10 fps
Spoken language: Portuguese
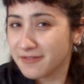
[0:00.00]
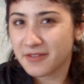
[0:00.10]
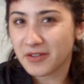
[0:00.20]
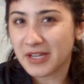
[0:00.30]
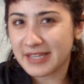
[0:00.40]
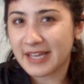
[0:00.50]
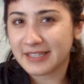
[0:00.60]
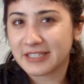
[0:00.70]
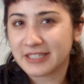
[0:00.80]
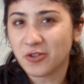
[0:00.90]
viveu na
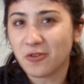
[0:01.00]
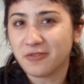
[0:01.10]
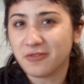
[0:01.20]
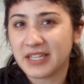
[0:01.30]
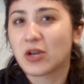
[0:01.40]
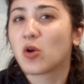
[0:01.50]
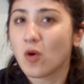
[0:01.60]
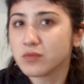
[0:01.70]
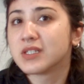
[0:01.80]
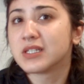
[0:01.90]
década de 90
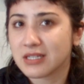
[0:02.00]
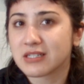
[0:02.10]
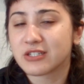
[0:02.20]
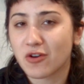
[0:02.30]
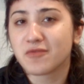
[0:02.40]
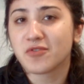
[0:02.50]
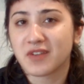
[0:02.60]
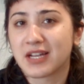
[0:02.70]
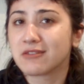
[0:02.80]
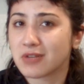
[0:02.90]
com certeza já ouviu
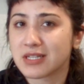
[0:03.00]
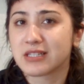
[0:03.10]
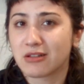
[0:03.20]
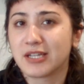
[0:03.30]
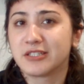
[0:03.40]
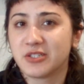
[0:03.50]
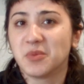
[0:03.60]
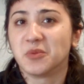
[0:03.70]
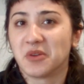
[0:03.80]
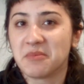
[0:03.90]
falar no Castelo
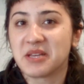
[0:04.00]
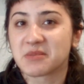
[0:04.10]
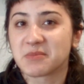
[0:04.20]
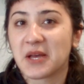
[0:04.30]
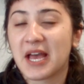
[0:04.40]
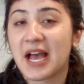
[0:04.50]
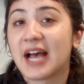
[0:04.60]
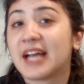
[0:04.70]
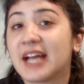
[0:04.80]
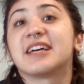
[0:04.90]
Ratimbum, não é mesmo?
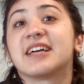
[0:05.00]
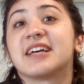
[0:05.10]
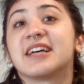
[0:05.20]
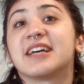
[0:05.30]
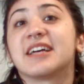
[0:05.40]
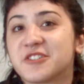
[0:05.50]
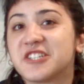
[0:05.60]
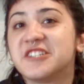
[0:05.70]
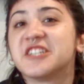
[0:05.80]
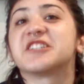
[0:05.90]
Até as crianças hoje
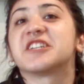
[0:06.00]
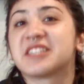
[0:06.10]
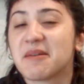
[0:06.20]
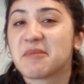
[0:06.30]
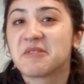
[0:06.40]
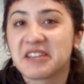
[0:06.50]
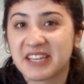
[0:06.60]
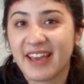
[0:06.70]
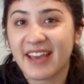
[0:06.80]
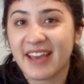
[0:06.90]
em dia já sabem o que,
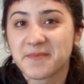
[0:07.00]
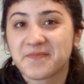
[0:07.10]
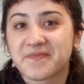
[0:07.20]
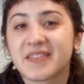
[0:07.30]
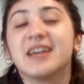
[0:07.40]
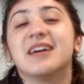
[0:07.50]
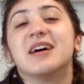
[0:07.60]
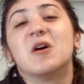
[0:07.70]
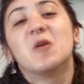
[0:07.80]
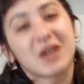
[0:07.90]
que é?
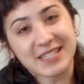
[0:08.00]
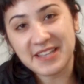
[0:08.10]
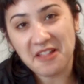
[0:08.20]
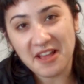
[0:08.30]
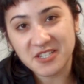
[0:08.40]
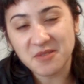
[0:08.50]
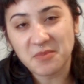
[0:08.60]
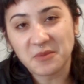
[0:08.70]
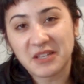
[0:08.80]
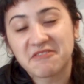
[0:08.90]
O Castelo
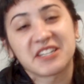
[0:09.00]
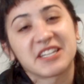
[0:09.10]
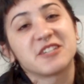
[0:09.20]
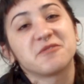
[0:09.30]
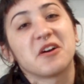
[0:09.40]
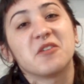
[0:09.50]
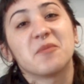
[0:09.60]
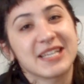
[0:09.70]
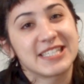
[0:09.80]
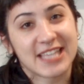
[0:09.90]
Ratimbum, na verdade, foi
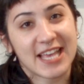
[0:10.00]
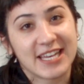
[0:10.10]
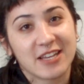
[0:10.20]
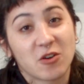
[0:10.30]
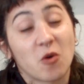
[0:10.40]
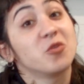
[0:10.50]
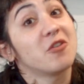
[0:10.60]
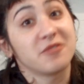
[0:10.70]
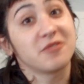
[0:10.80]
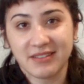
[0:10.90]
uma série com
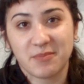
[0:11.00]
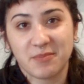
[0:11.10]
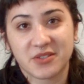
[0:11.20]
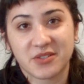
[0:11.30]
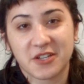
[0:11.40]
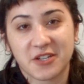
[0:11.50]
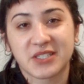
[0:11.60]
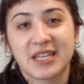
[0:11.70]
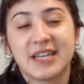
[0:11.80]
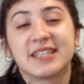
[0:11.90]
90
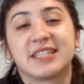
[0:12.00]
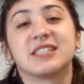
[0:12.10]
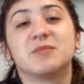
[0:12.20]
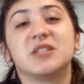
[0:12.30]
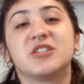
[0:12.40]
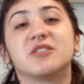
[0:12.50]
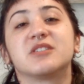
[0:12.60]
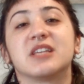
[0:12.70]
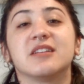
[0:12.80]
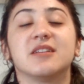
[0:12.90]
episódios
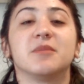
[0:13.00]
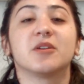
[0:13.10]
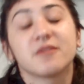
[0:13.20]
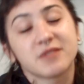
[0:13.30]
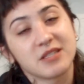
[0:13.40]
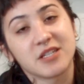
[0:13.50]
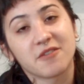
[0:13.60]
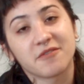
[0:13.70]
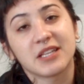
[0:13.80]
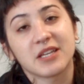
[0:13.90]
transmitidos entre
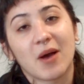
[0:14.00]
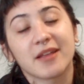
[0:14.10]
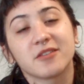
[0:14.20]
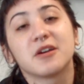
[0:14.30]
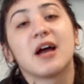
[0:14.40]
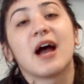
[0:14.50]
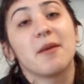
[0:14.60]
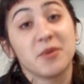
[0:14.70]
1994 a